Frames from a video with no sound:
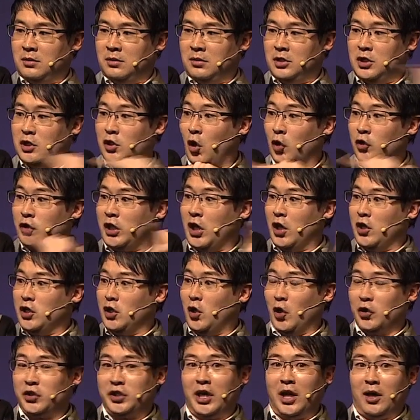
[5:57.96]
이거 어떻게
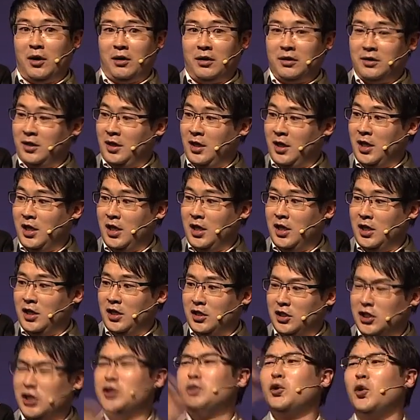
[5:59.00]
해요?
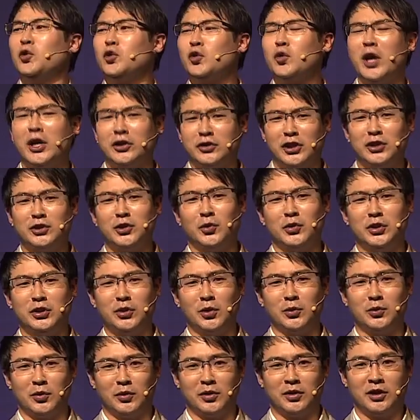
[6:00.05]
이 손으로 해야지. 이
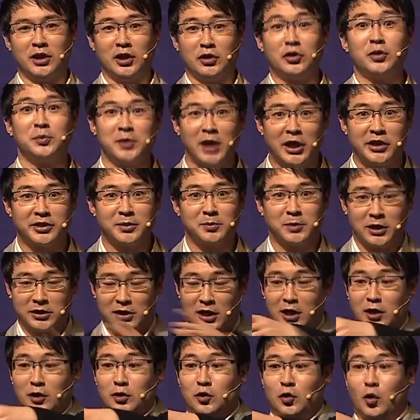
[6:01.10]
손으로. 이게 쉽지 않습니다. 자,
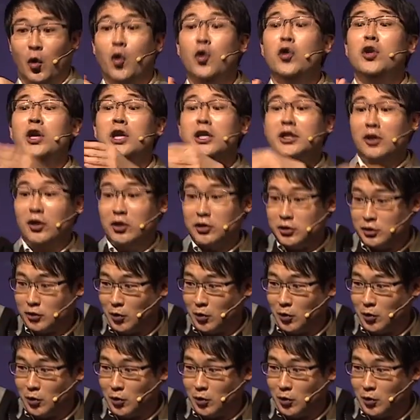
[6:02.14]
이게 돌리던